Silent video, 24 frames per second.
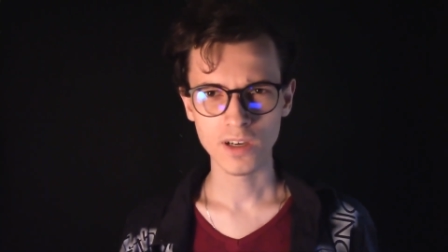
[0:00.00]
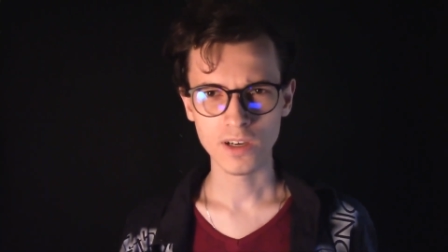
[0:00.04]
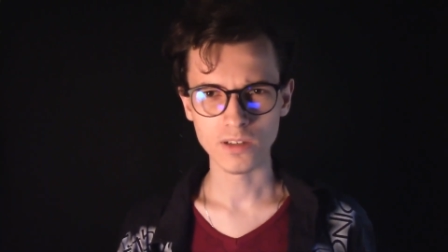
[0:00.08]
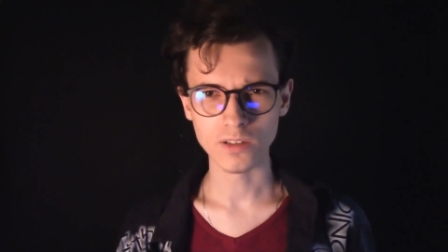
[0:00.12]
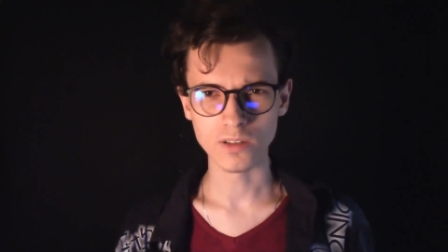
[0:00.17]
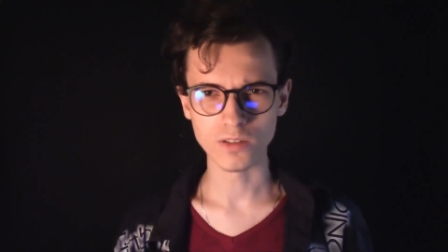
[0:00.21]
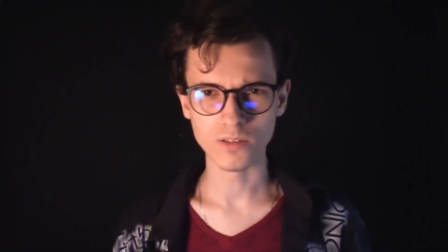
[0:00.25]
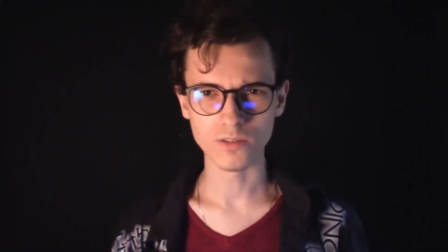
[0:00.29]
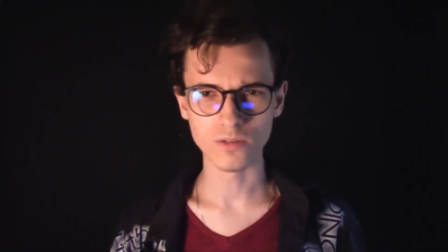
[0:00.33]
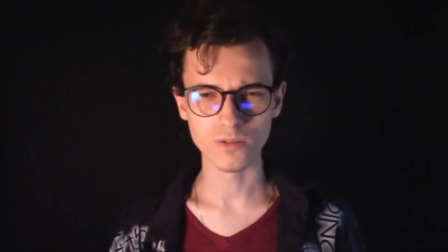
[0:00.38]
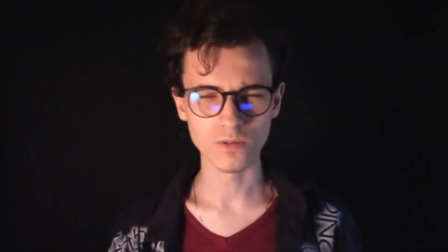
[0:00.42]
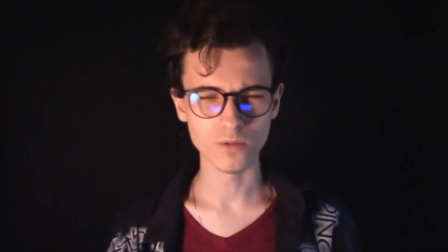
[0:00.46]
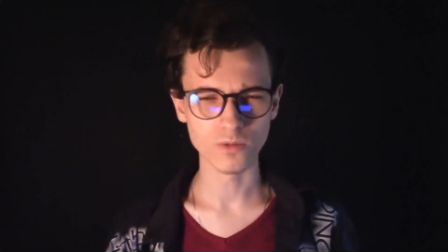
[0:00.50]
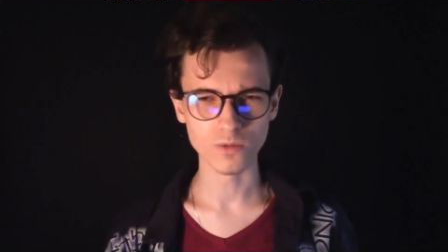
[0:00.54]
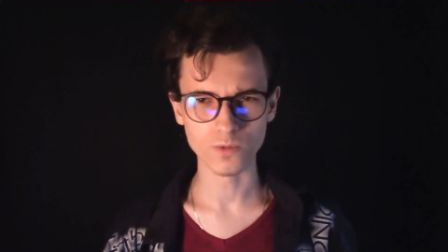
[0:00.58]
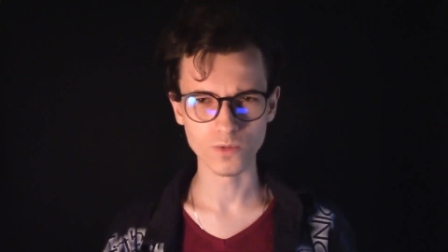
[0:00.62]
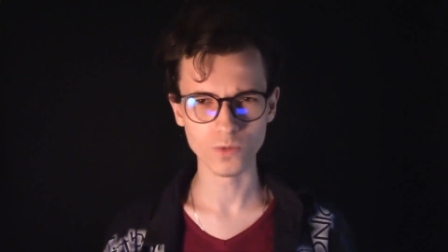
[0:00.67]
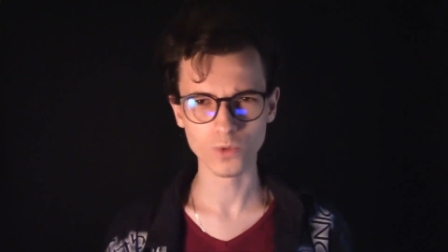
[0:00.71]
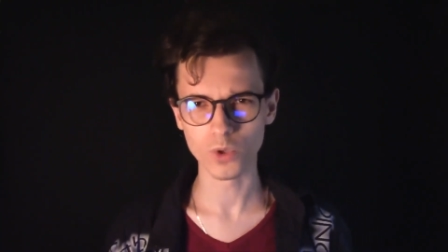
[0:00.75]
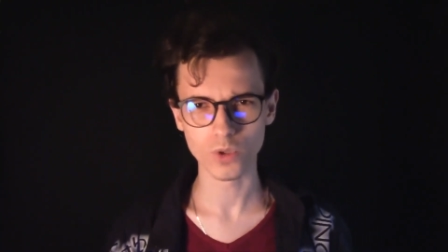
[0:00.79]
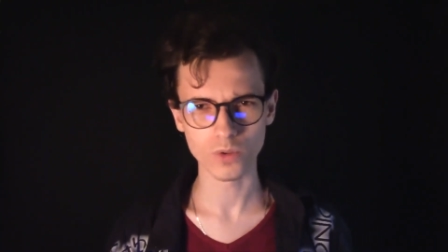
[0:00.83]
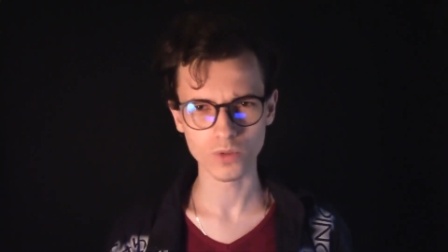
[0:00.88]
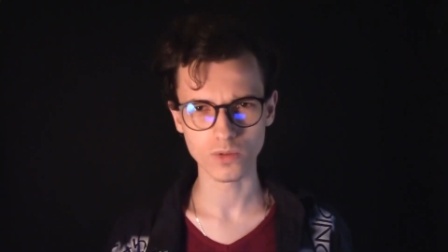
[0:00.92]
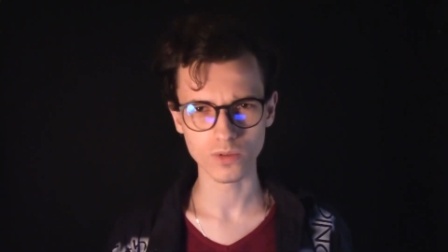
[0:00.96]
А,
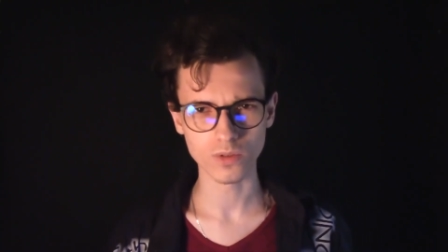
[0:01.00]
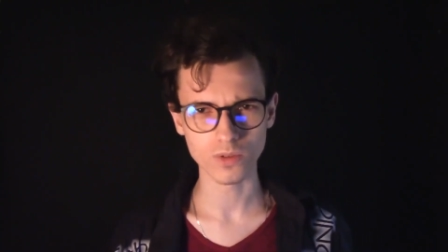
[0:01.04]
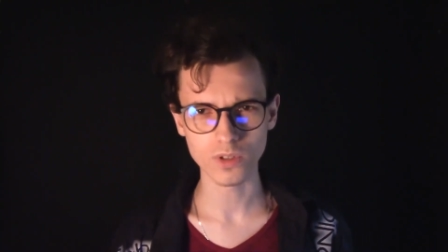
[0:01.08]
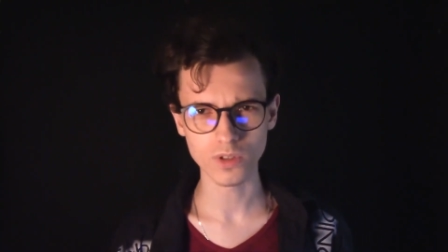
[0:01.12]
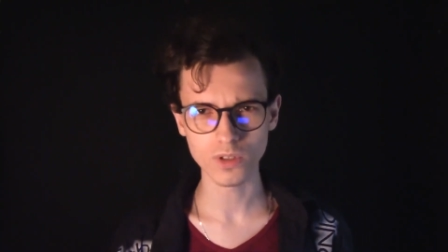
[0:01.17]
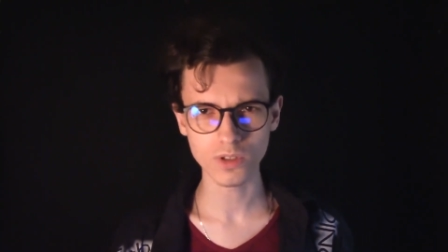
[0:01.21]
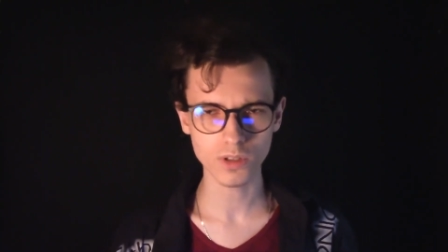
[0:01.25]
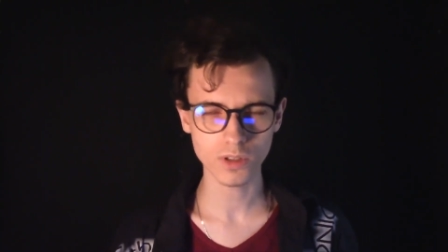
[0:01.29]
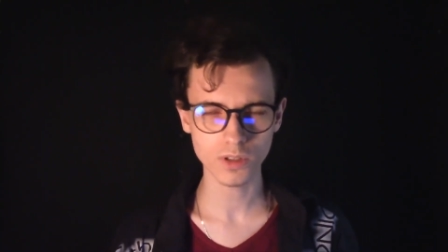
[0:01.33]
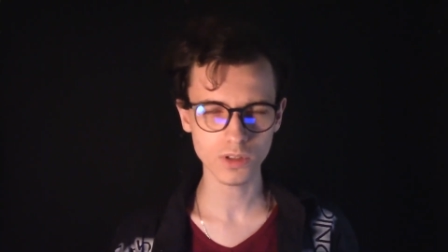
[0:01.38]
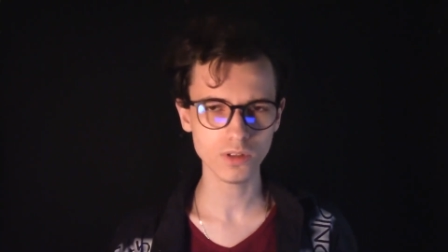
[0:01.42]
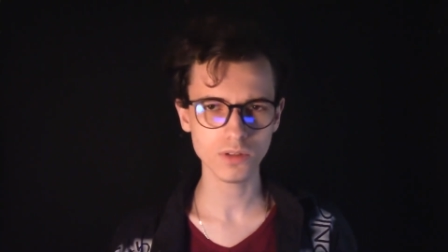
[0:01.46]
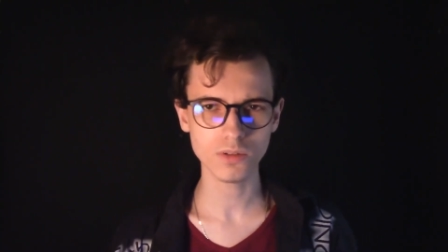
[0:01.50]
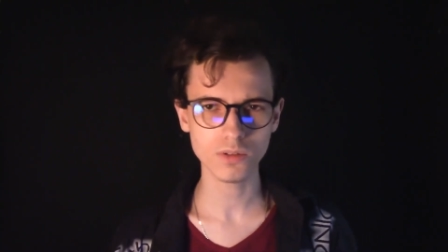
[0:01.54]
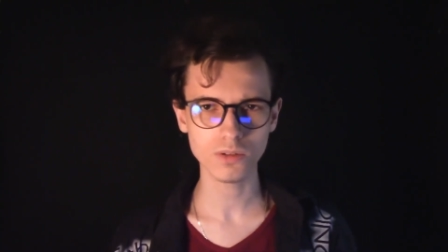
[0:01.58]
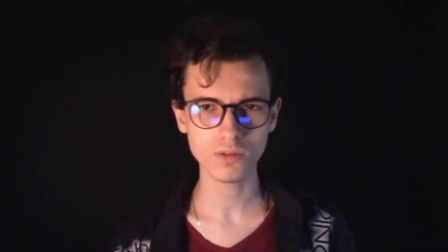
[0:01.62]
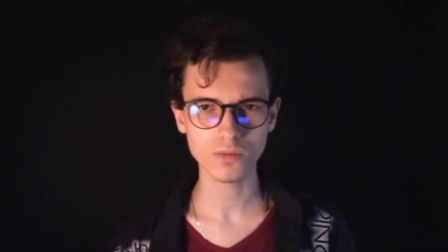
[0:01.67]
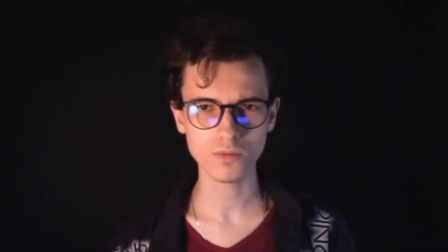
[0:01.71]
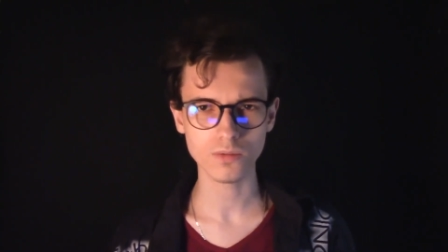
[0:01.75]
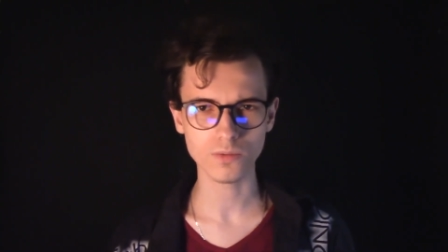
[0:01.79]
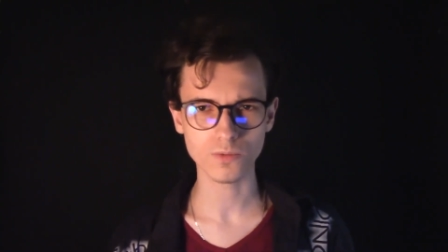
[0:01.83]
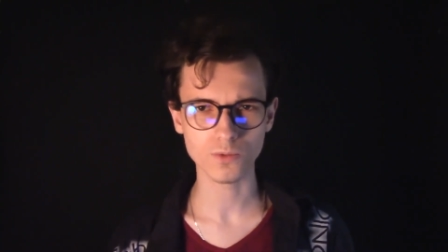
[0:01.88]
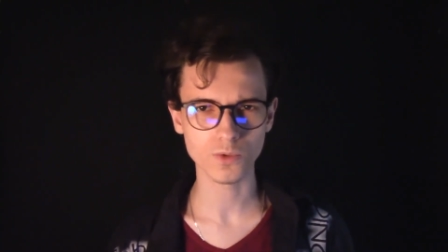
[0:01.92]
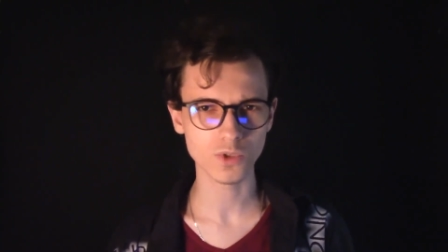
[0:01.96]
вот,
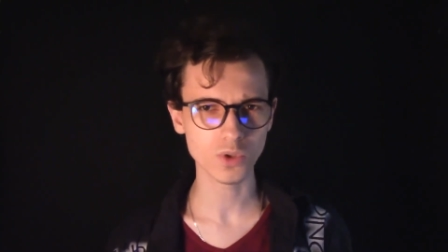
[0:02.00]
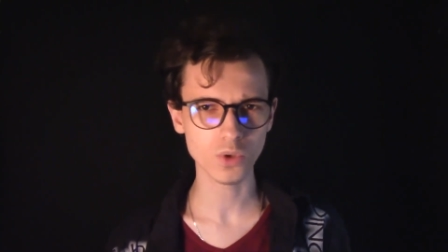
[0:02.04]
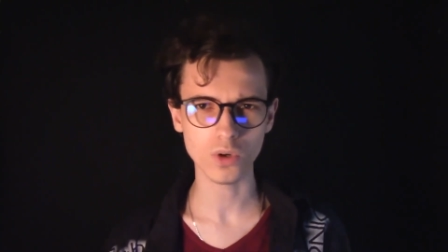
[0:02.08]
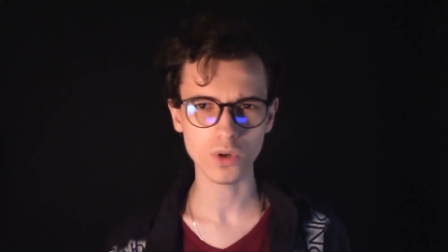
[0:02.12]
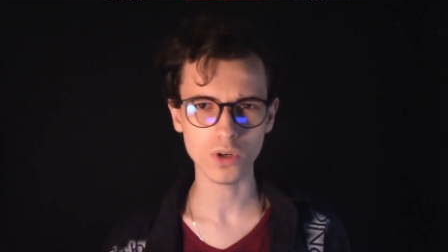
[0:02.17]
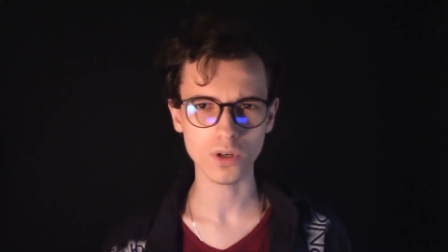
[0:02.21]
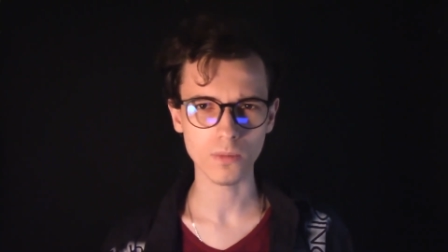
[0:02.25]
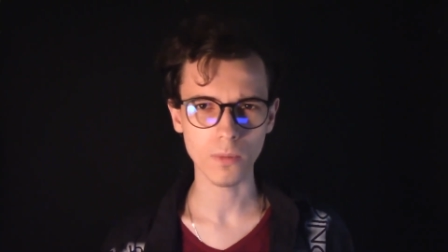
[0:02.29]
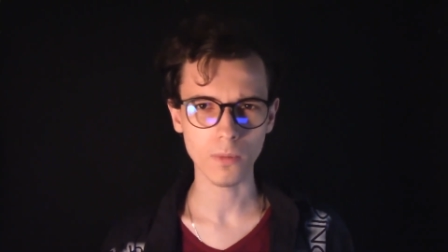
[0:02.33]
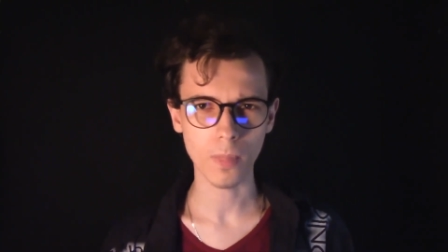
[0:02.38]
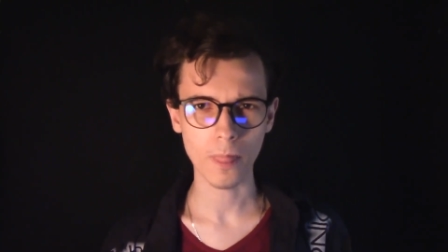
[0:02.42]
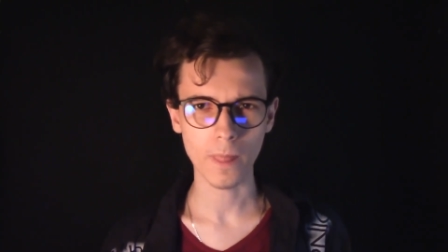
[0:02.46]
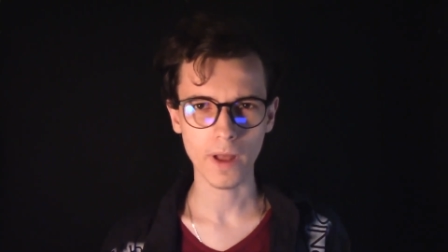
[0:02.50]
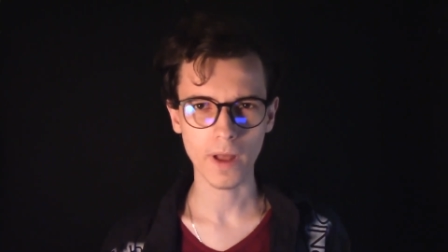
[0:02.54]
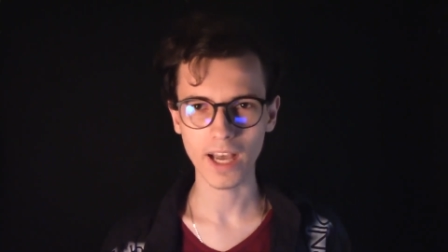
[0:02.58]
и все.